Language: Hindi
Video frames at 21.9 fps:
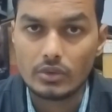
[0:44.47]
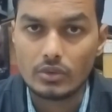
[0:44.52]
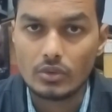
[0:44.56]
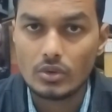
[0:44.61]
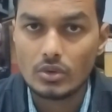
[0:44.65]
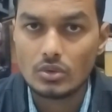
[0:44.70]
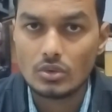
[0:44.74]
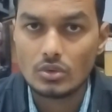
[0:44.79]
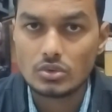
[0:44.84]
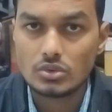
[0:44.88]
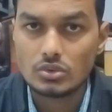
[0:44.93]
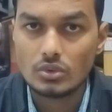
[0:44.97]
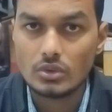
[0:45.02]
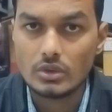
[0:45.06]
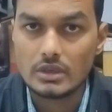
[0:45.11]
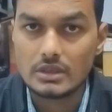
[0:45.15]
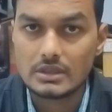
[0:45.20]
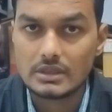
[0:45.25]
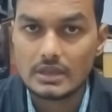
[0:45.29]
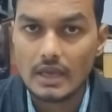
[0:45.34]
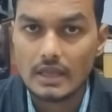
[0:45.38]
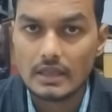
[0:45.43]
क्योंकि दोस्तों
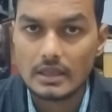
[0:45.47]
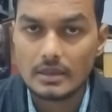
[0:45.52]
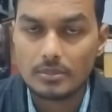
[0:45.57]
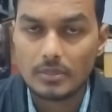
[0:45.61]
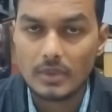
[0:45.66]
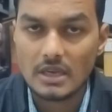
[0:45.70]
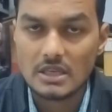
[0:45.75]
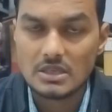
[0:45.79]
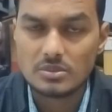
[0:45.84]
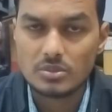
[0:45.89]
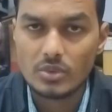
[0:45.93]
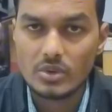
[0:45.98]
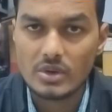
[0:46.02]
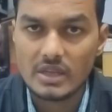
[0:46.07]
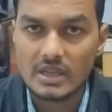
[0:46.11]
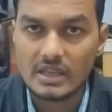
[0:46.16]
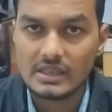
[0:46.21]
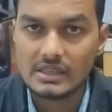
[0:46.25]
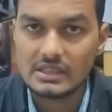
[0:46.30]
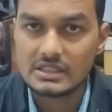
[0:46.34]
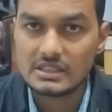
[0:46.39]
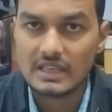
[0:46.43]
इसके अंदर प्लस पॉइंट
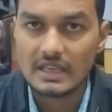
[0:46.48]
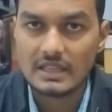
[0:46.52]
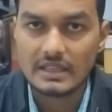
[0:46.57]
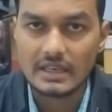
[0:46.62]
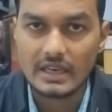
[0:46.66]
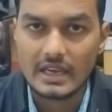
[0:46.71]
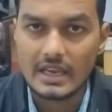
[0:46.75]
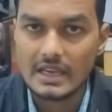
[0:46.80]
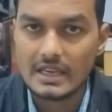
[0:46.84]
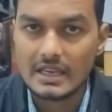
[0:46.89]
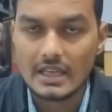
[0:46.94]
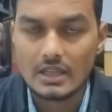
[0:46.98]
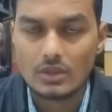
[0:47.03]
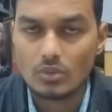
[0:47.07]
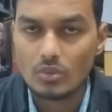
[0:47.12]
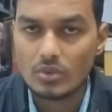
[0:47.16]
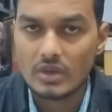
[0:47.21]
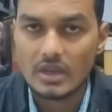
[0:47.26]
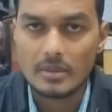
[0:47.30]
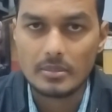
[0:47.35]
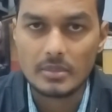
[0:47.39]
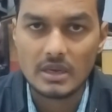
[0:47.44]
है कि इसके अंदर एक या
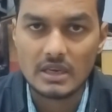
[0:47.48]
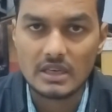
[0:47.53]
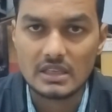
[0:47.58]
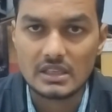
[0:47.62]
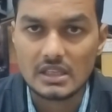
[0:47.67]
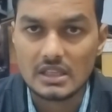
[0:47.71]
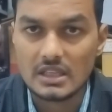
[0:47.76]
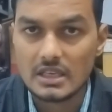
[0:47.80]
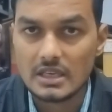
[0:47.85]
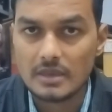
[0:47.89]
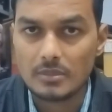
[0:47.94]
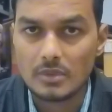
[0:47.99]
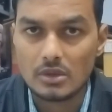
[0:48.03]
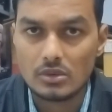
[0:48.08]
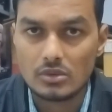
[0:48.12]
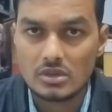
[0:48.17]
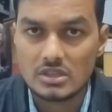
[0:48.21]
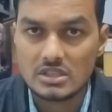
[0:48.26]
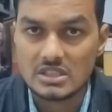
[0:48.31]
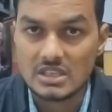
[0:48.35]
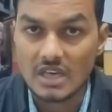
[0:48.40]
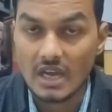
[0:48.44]
दो कैमरा नहीं रहता ये
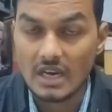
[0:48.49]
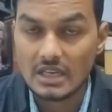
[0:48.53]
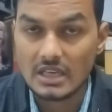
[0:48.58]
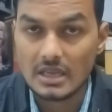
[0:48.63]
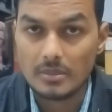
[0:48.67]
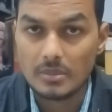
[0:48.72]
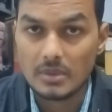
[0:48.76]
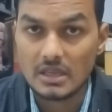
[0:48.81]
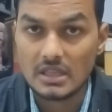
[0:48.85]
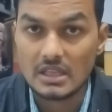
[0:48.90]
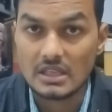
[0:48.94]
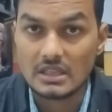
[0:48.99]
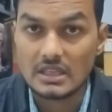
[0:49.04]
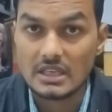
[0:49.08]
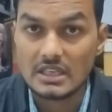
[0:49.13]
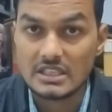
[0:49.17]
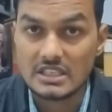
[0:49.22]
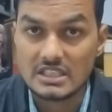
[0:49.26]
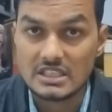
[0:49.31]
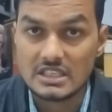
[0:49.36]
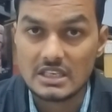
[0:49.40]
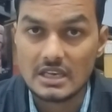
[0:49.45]
बिल्कुल चार कैमरे
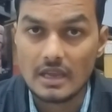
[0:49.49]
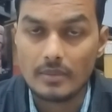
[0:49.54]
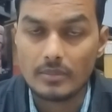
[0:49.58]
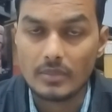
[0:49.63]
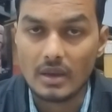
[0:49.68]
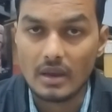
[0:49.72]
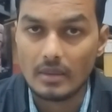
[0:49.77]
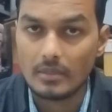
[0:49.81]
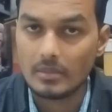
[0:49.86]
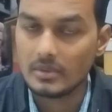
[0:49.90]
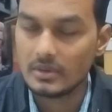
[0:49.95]
रहते हैं जैसे कि हम